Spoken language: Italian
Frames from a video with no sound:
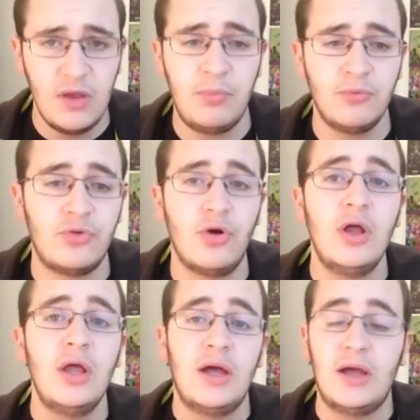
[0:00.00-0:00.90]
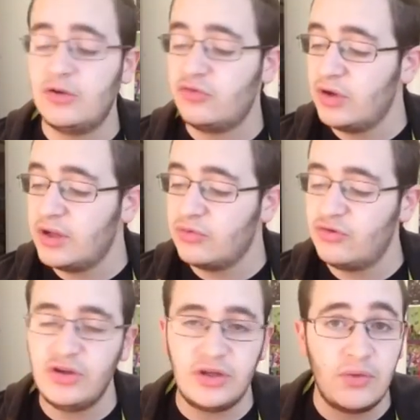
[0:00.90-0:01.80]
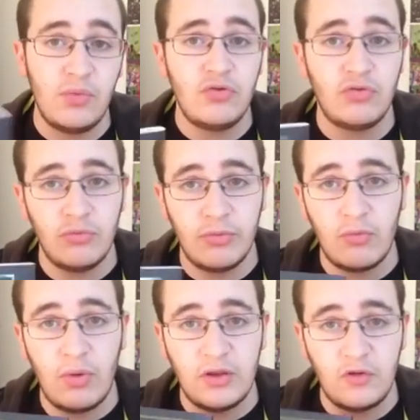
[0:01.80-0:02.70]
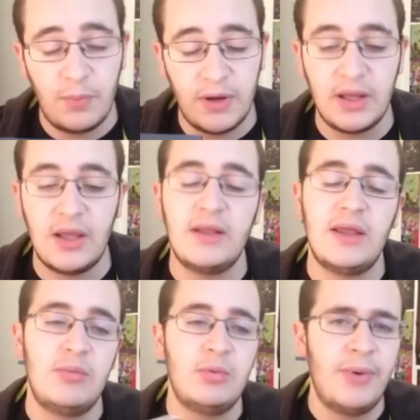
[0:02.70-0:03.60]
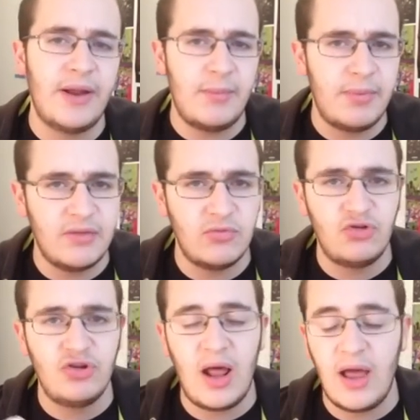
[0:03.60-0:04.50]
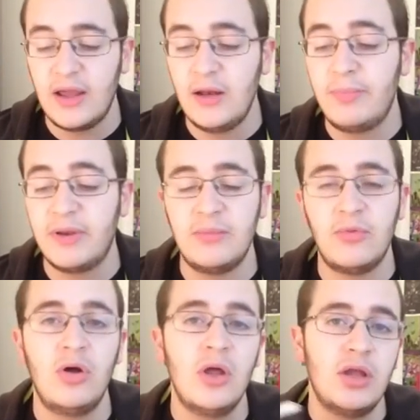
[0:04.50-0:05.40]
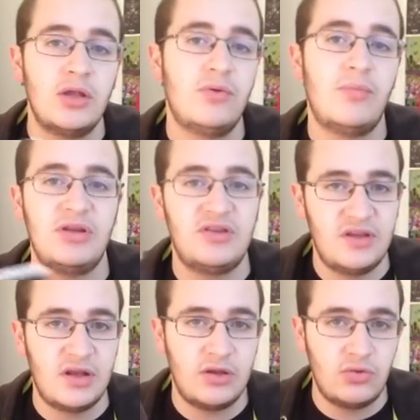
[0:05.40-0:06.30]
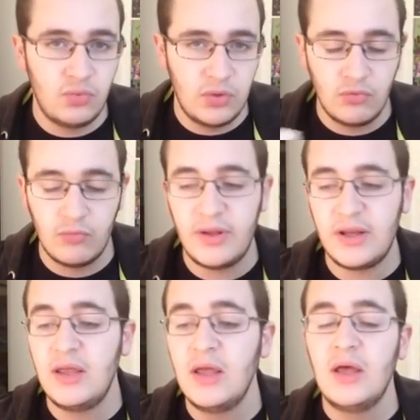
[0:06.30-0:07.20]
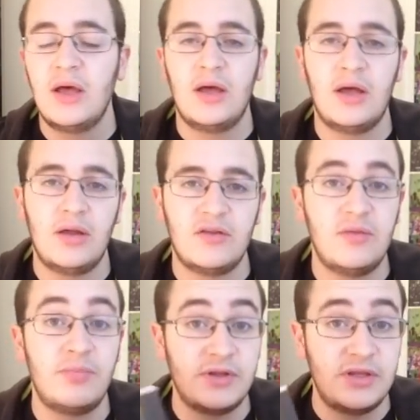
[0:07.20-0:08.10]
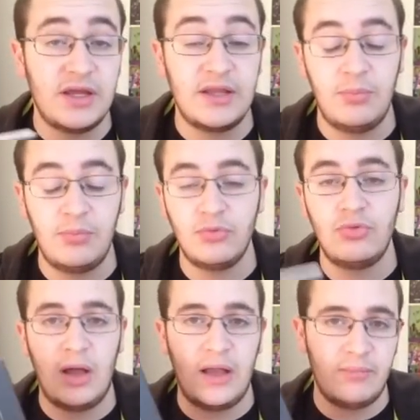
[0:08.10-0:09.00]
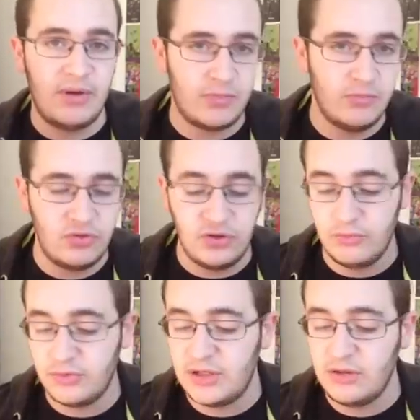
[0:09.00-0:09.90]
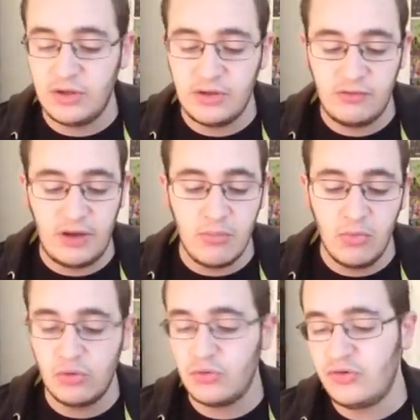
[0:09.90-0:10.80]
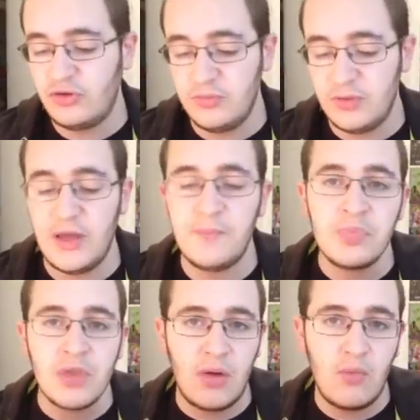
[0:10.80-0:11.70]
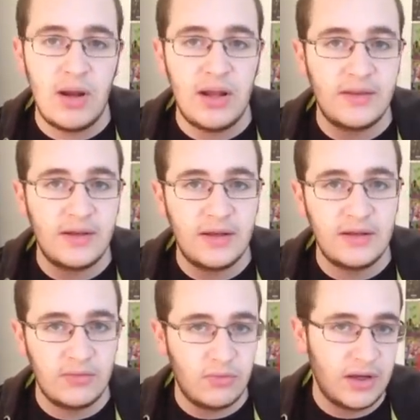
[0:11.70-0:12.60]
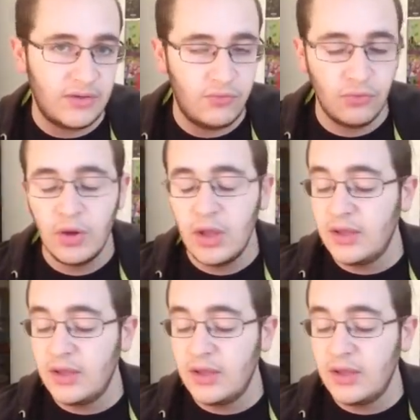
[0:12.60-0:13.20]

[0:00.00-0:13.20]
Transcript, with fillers: e appunto eh, sono anche usciti questo numero qua di Springald e mi pare a breve uscirà anche il primo di una miniserie di due numeri eh, sempre dedicati appunto a Black Museum. Tra l'altro l'edizione è molto simile a quella del, di quella che fu